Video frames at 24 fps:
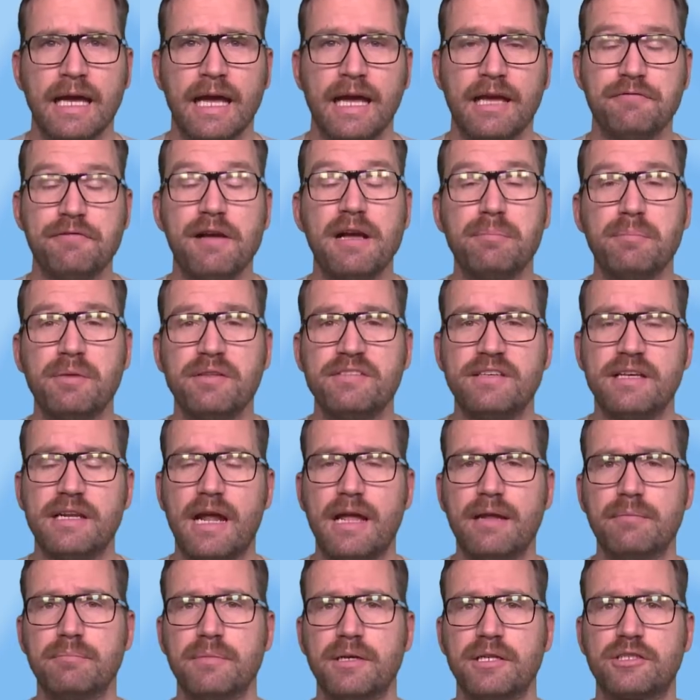Ich fange ein bisschen
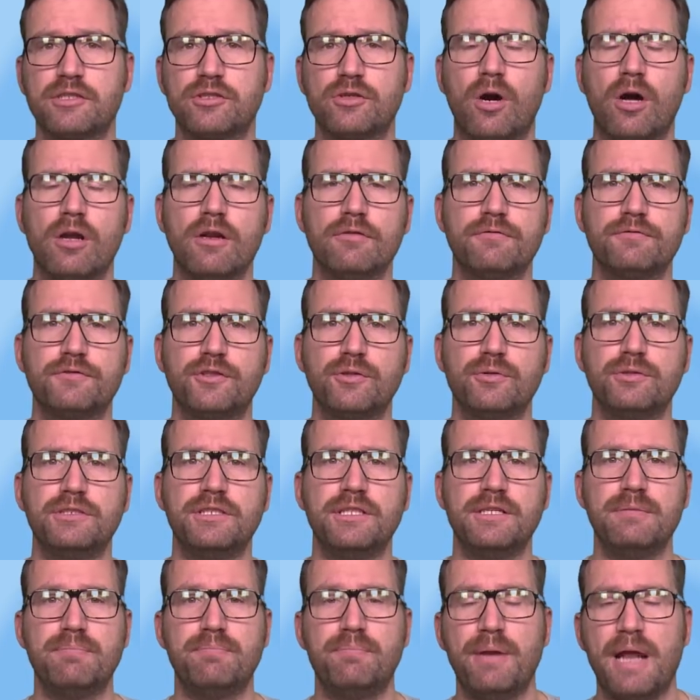an mit Call of
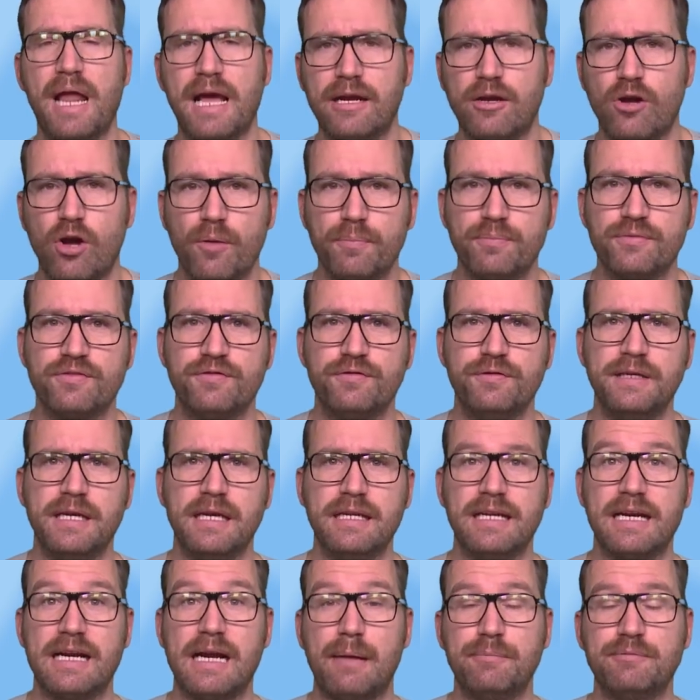Duty Black Ops
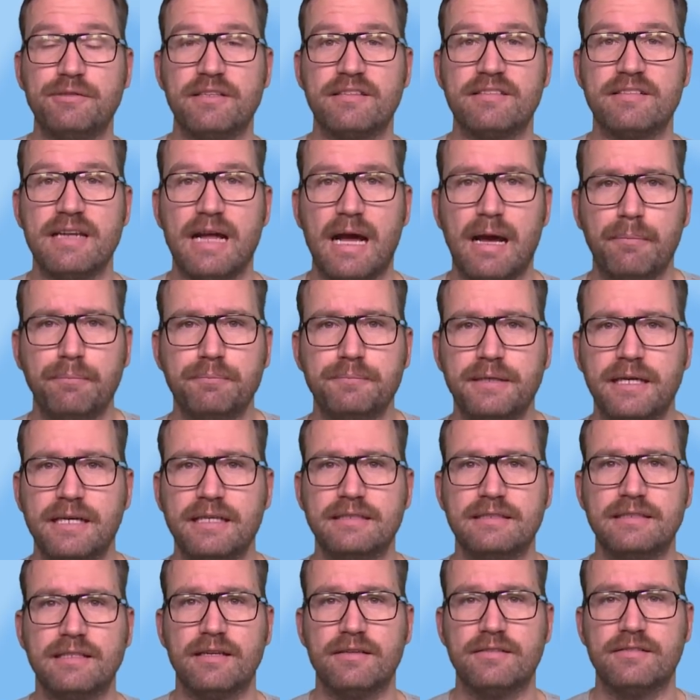4. Da gab es jetzt ein
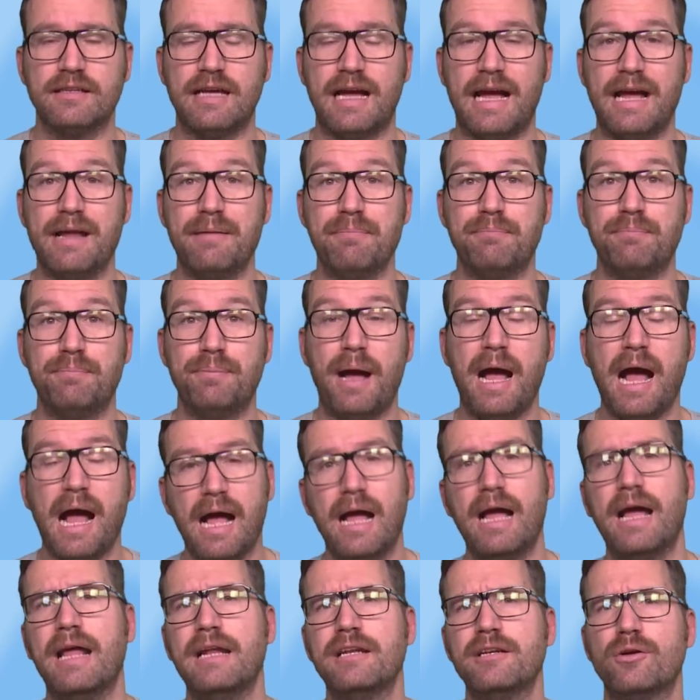Update, das ein
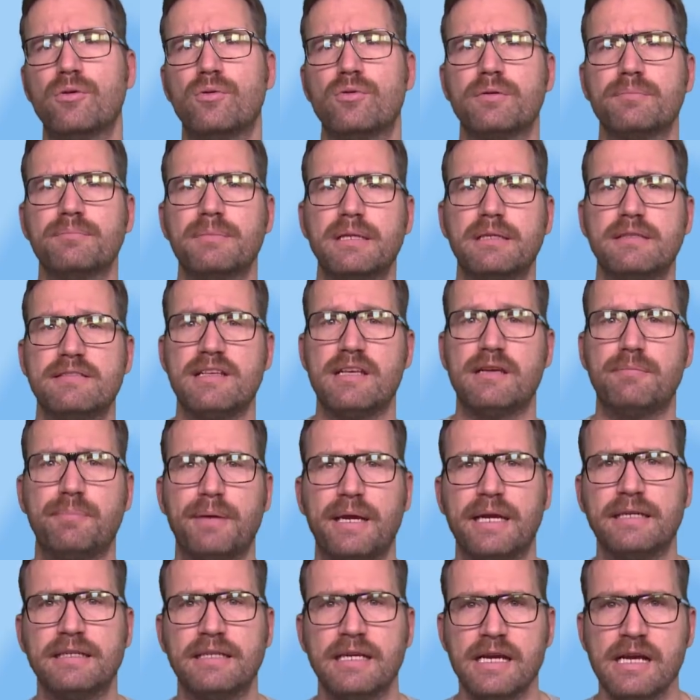paar Änderungen mit sich
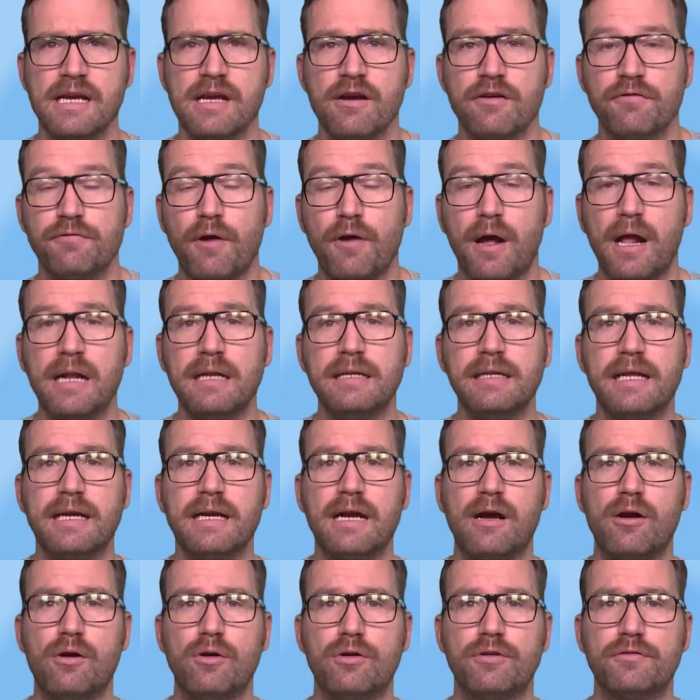bringt, vor allen Dingen
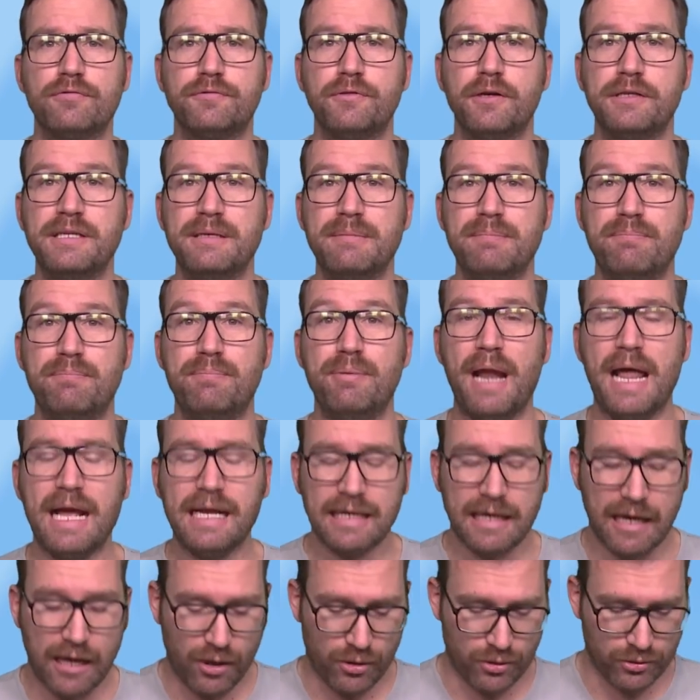auch für die
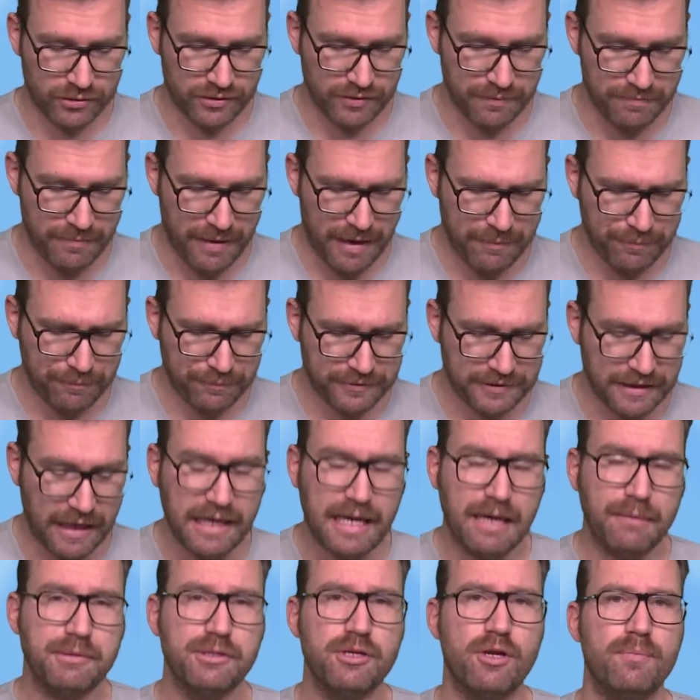Blackout Map. Dann
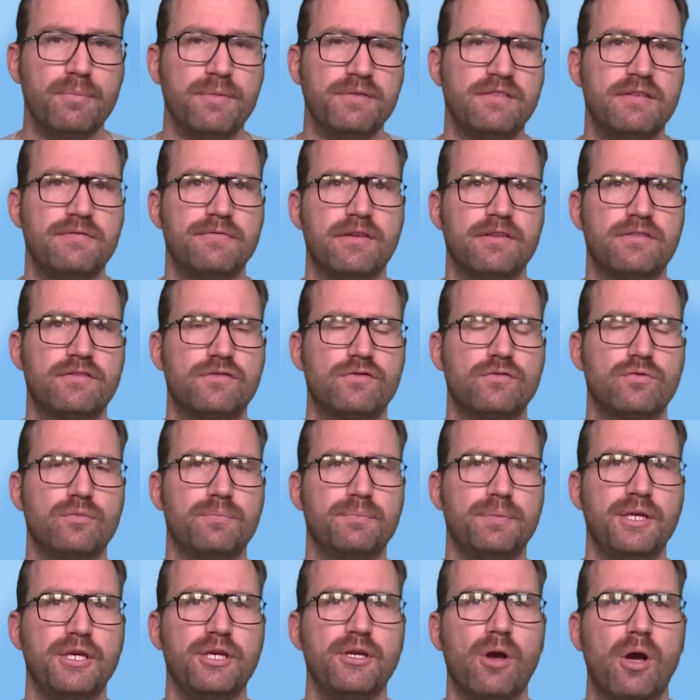habe ich noch ein bisschen was zu
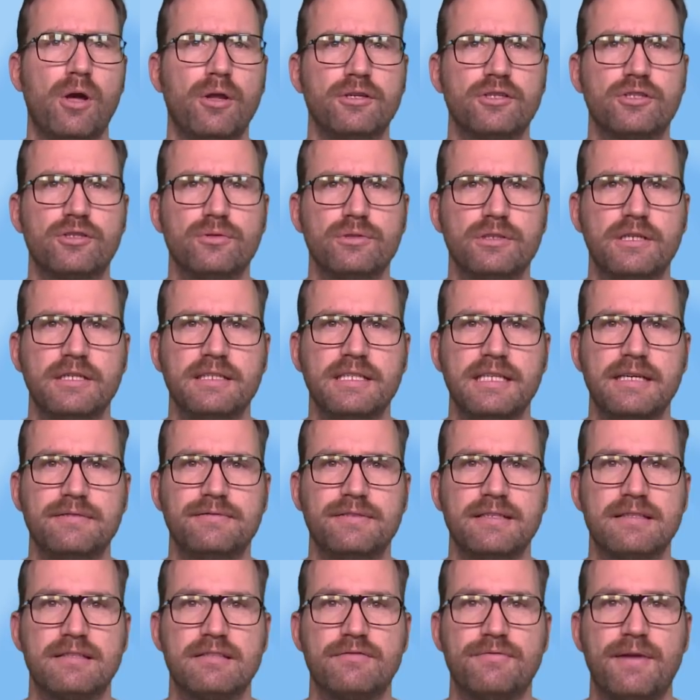Beyond Good and
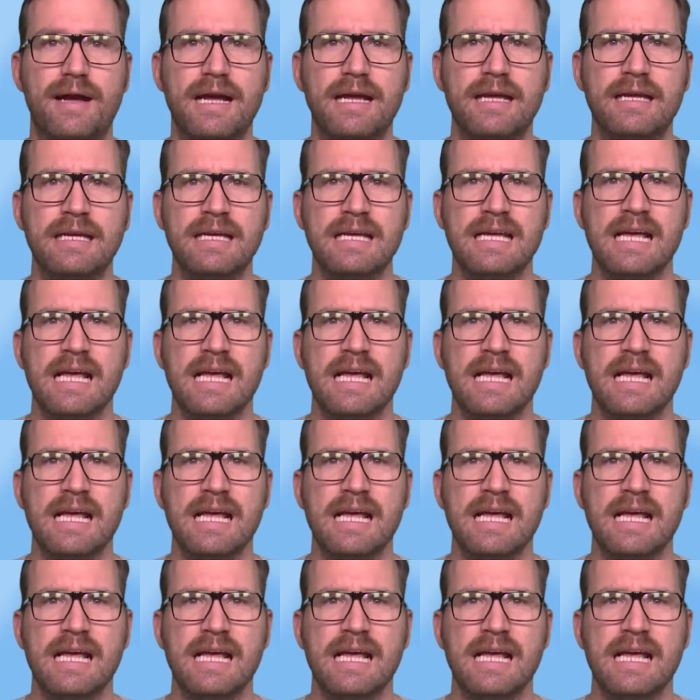Evil 2.